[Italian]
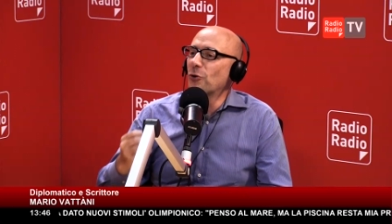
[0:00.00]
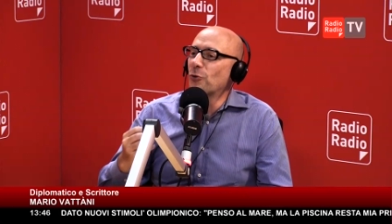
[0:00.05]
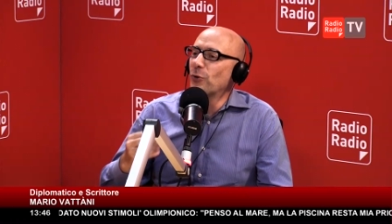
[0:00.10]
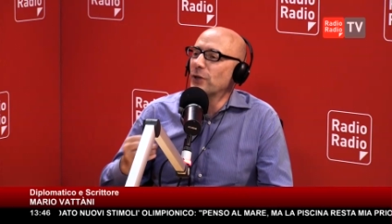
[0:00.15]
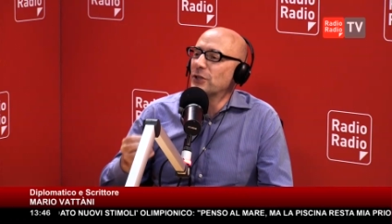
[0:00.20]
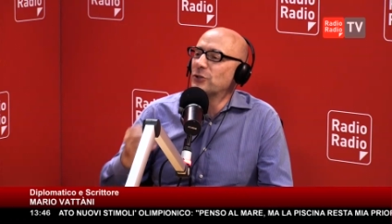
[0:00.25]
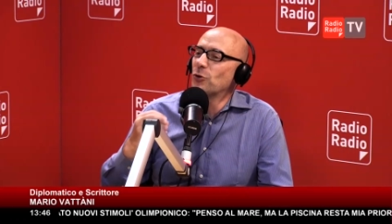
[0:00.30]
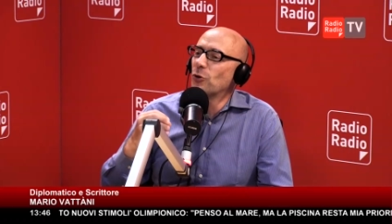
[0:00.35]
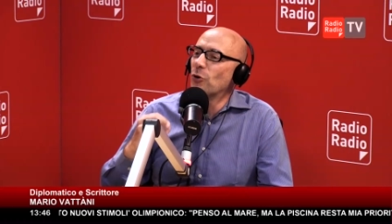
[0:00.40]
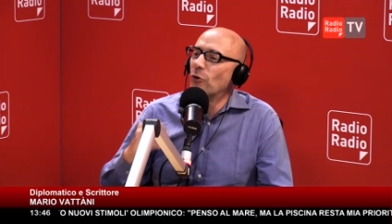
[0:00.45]

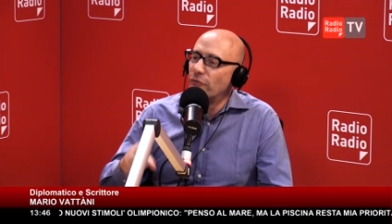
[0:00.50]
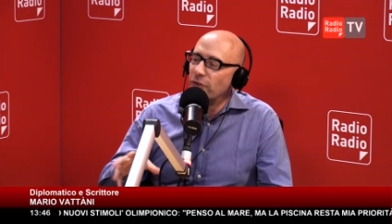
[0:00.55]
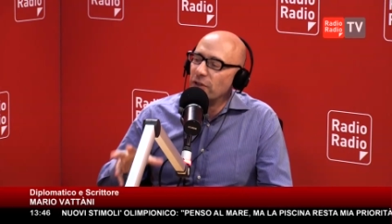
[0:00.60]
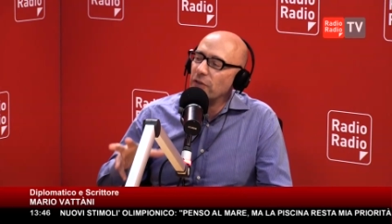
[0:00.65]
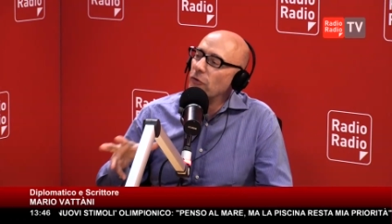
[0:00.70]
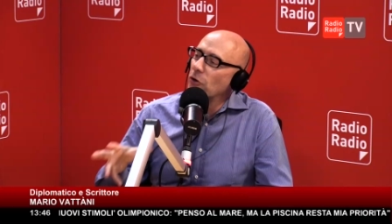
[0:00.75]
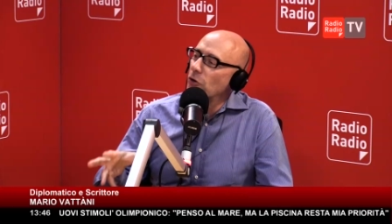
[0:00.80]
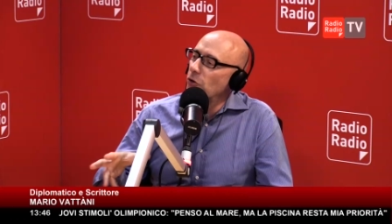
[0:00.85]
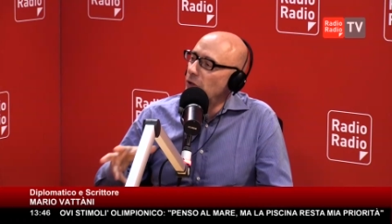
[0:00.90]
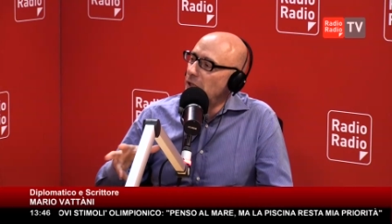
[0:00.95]
questo lo
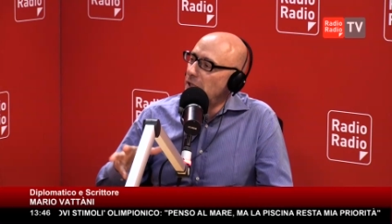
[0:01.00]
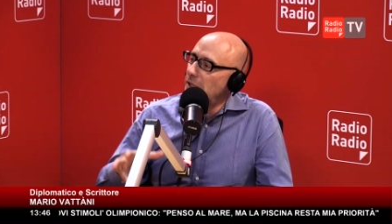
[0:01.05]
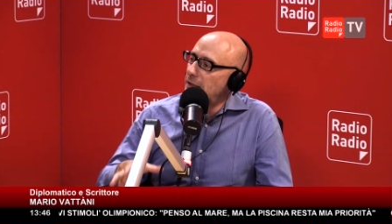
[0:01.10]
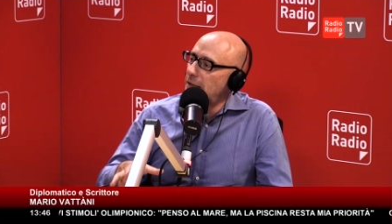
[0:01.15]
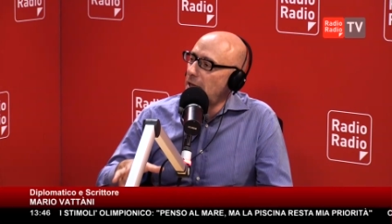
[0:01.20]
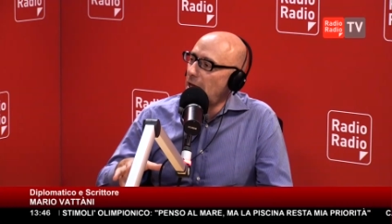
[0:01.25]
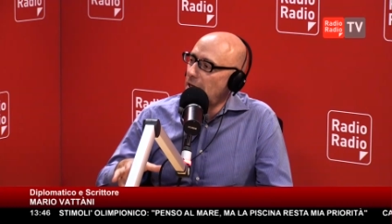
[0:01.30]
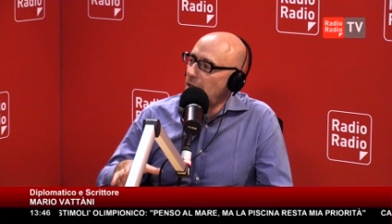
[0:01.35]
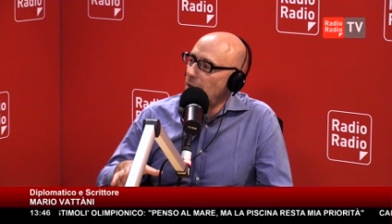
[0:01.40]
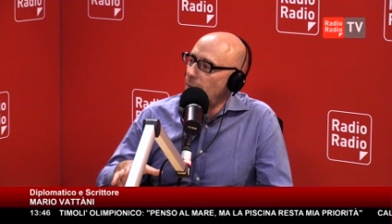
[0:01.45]
vivono in
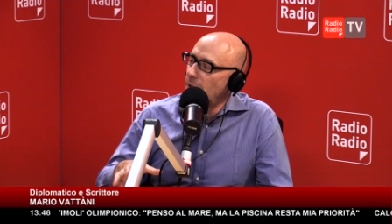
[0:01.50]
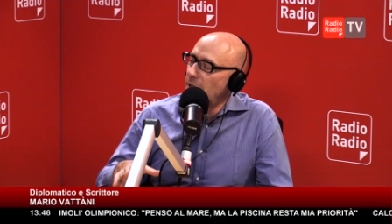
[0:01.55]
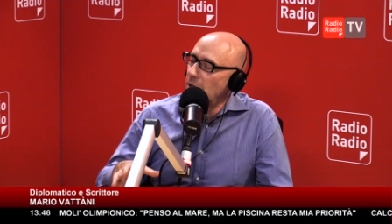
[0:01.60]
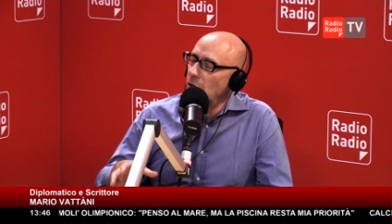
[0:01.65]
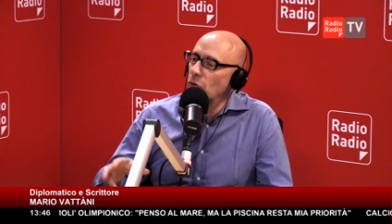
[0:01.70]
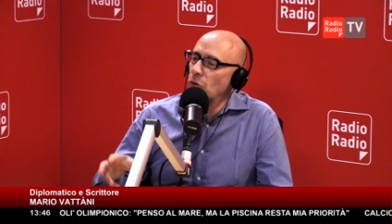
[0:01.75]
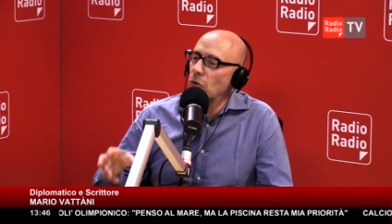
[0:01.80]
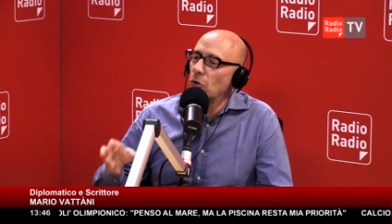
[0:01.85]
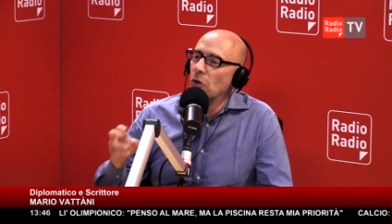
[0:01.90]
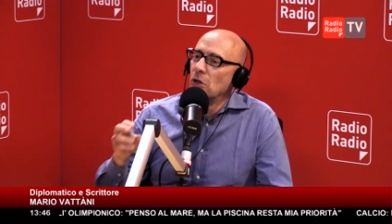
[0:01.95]
Italia, perché
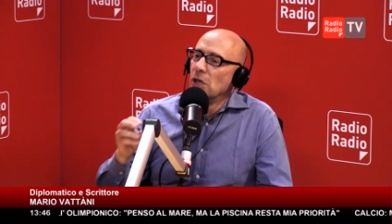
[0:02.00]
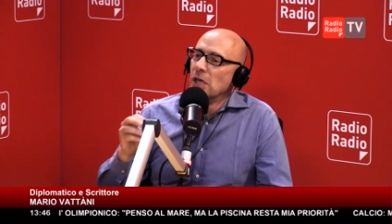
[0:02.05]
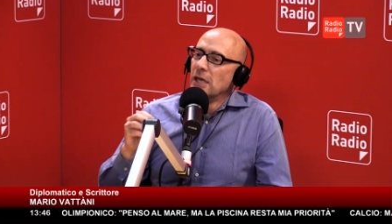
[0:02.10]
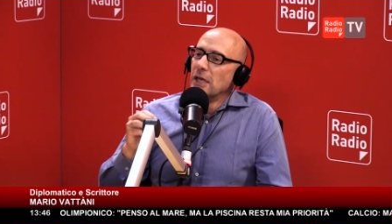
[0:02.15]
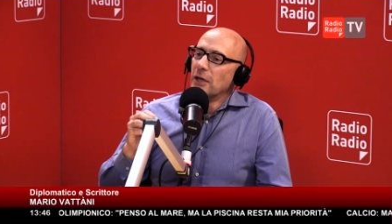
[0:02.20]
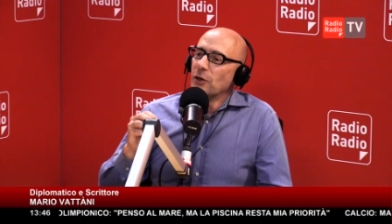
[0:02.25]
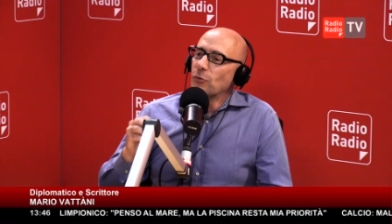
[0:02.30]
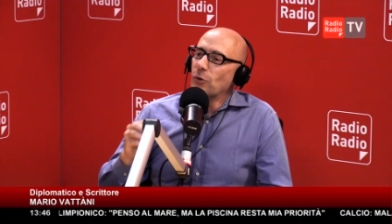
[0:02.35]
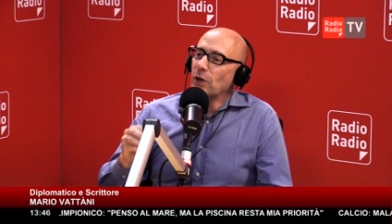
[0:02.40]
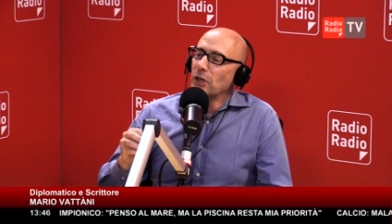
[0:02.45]
loro
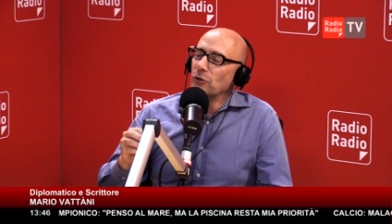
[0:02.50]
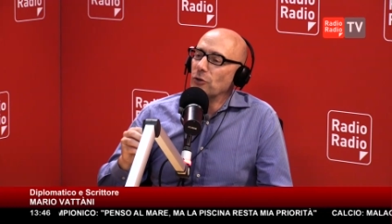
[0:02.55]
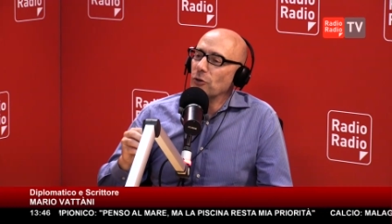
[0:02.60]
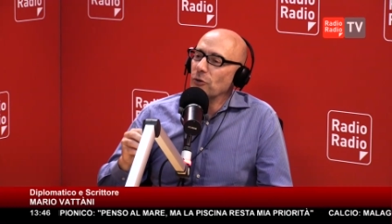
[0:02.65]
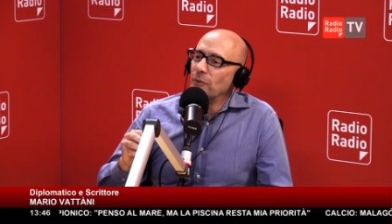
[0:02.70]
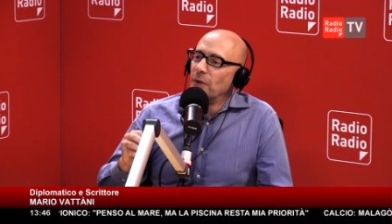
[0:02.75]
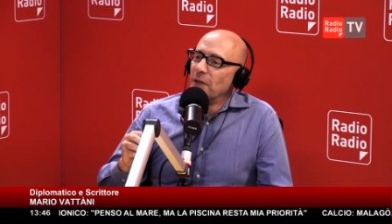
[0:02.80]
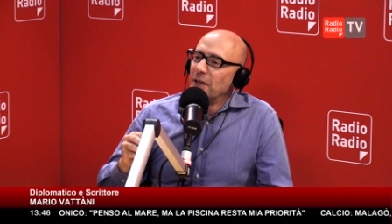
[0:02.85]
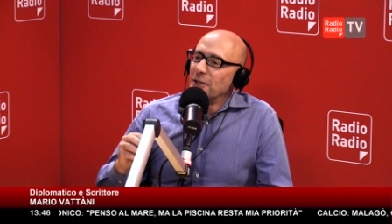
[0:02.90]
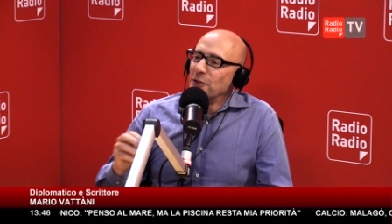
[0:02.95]

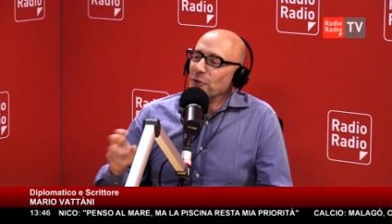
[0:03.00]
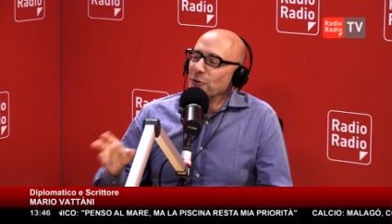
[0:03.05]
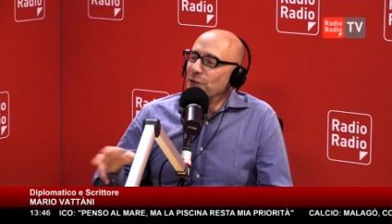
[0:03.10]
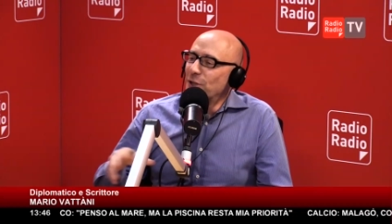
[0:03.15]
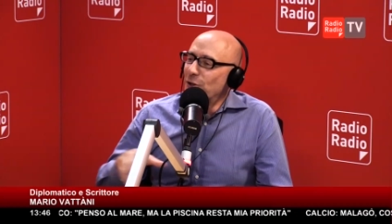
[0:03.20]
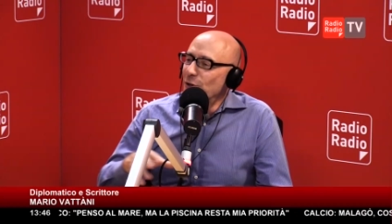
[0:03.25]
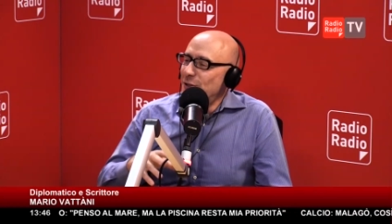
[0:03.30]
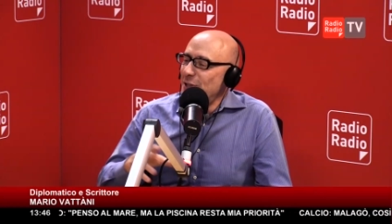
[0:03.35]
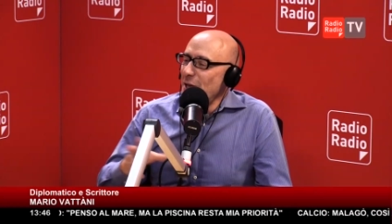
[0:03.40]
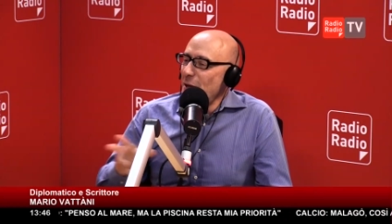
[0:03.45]
quando io
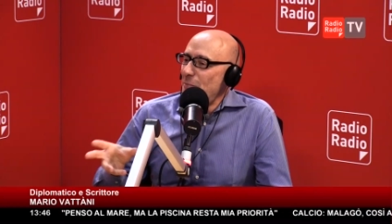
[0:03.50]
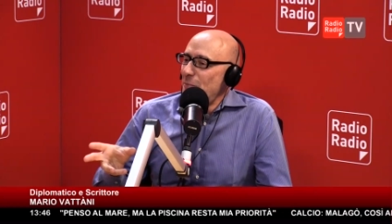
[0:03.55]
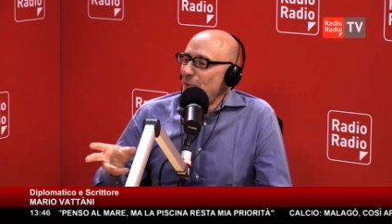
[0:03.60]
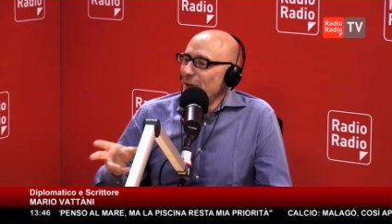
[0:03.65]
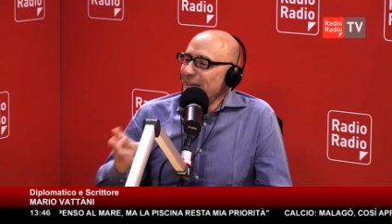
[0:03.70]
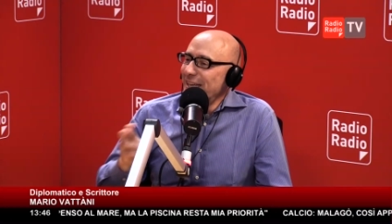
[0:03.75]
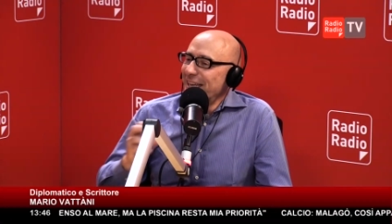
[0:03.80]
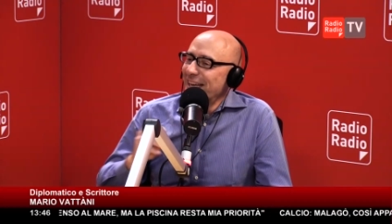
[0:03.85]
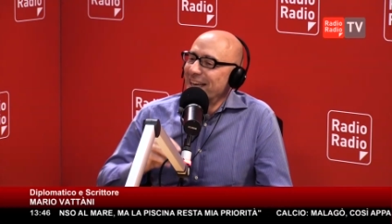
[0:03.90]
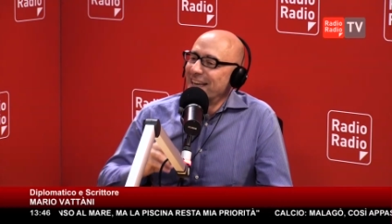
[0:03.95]
dico
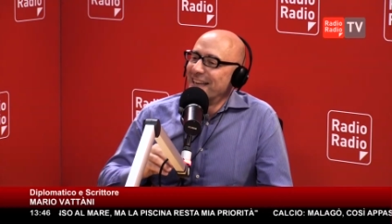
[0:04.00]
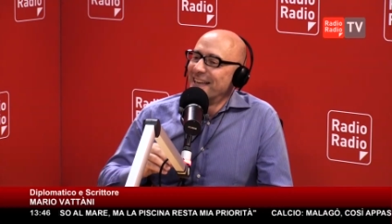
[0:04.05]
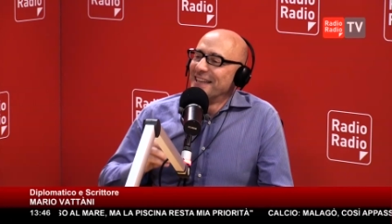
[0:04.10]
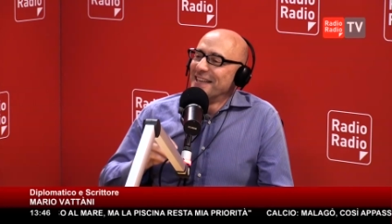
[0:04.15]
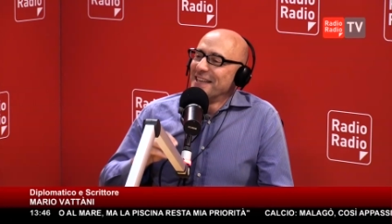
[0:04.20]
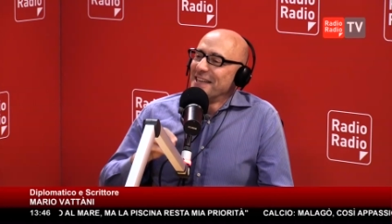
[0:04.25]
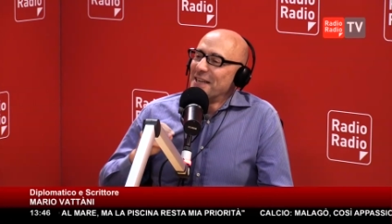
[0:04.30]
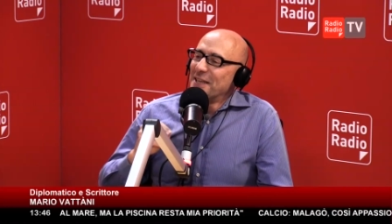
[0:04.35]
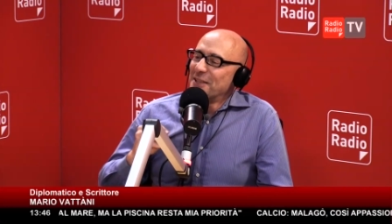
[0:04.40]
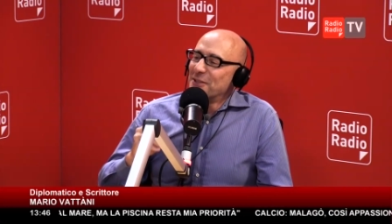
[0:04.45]
sempre che,
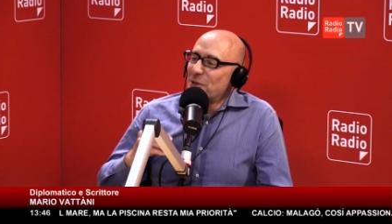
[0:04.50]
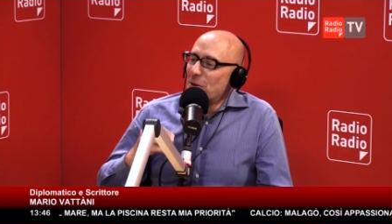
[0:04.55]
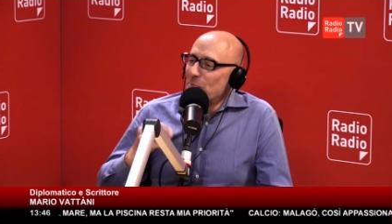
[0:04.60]
eh, cioè